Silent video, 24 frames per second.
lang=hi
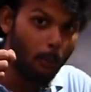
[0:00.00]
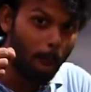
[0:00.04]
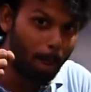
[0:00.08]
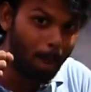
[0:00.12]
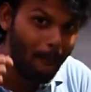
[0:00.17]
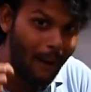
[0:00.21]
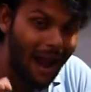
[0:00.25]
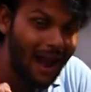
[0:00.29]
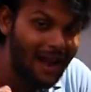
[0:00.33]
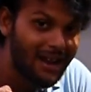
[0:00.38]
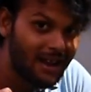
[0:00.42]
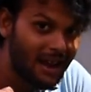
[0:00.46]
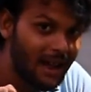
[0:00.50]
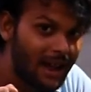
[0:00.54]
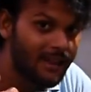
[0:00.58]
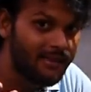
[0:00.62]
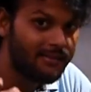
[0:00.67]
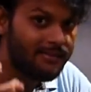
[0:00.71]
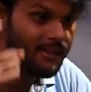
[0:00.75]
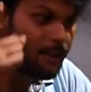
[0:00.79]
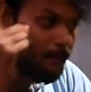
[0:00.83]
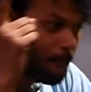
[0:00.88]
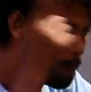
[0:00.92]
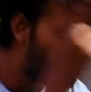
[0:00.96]
तो बैड
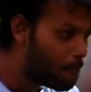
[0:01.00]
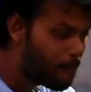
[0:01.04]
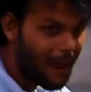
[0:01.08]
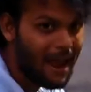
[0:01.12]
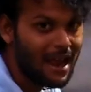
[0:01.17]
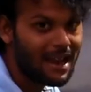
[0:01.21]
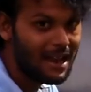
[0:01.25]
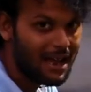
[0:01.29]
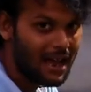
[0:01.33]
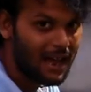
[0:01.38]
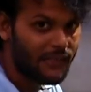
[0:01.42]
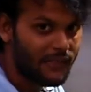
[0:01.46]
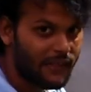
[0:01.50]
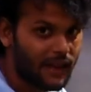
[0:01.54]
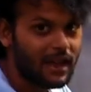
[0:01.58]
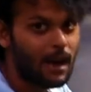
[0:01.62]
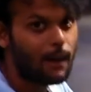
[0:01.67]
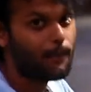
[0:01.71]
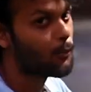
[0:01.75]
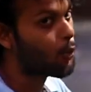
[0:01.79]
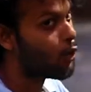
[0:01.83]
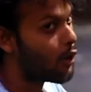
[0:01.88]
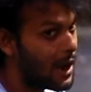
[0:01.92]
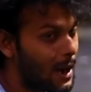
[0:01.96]
गाइज ही पहले आता है
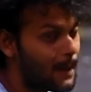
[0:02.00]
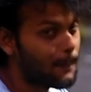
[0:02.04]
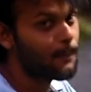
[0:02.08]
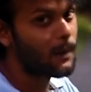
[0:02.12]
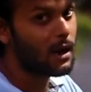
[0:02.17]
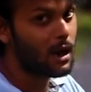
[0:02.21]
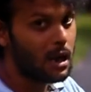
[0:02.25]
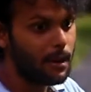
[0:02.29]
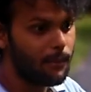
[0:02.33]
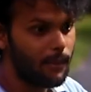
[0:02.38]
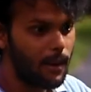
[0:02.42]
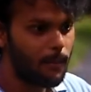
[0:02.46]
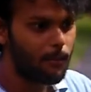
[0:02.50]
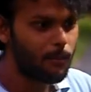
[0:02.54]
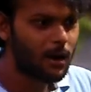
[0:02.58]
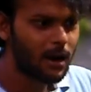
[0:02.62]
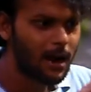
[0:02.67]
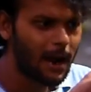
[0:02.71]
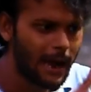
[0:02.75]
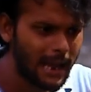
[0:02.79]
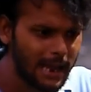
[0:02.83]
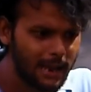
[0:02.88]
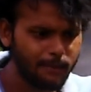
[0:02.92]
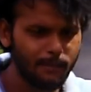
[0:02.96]
आपको हेल्प करने में
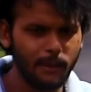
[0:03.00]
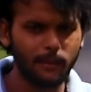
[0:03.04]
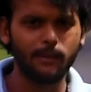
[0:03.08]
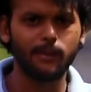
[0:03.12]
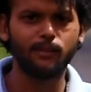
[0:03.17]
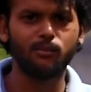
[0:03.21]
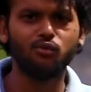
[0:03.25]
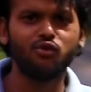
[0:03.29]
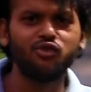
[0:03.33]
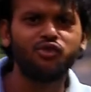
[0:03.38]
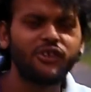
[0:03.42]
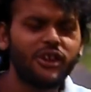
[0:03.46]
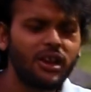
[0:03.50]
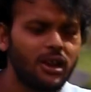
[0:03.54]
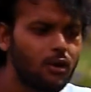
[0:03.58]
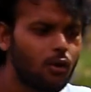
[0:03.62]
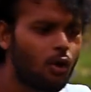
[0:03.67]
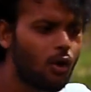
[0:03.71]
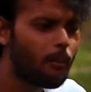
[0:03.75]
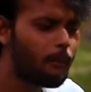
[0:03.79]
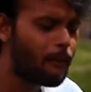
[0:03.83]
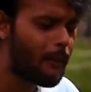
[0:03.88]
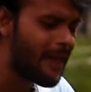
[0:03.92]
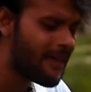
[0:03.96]
कहीं पे भी मुश्किल
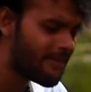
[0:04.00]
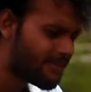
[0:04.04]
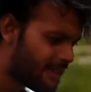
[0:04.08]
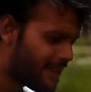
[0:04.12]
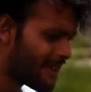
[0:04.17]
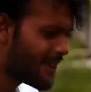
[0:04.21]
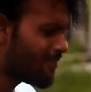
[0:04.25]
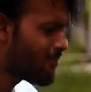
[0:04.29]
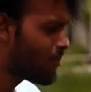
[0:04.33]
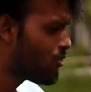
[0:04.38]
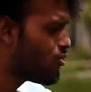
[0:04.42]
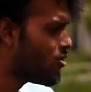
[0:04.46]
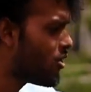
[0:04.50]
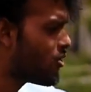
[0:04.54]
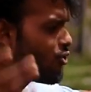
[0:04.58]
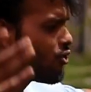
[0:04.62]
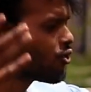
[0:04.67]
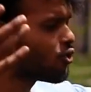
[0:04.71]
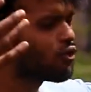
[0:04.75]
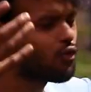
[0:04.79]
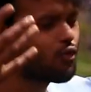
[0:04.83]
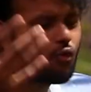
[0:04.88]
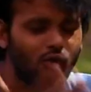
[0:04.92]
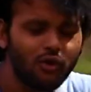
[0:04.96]
हो पैसे की
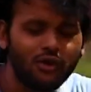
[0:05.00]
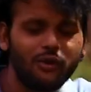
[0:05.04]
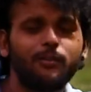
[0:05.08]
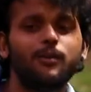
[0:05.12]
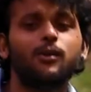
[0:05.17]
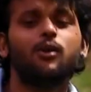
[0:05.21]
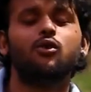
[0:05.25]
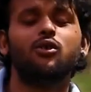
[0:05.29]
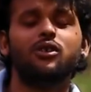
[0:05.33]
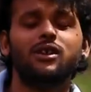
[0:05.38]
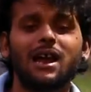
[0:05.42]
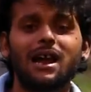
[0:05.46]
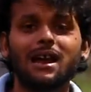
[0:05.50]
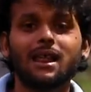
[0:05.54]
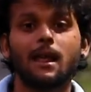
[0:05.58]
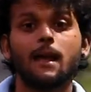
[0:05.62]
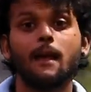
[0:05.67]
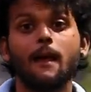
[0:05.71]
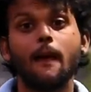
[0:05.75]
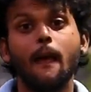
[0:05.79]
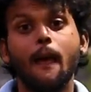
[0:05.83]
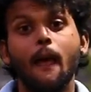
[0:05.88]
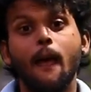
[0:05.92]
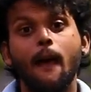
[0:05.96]
ज़रूरत हो कुछ भी हो यार
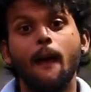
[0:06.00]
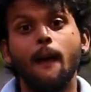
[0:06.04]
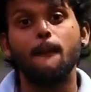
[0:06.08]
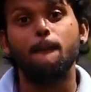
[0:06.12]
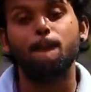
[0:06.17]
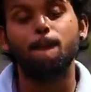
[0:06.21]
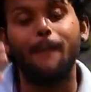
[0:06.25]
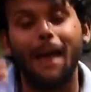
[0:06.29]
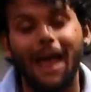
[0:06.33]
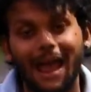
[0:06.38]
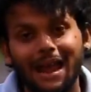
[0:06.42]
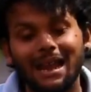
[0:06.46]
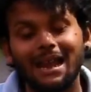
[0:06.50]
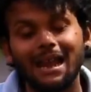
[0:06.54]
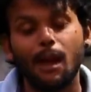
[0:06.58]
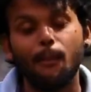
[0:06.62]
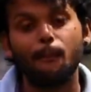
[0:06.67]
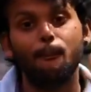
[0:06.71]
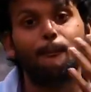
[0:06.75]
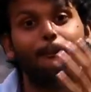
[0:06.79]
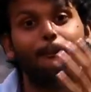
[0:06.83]
पहले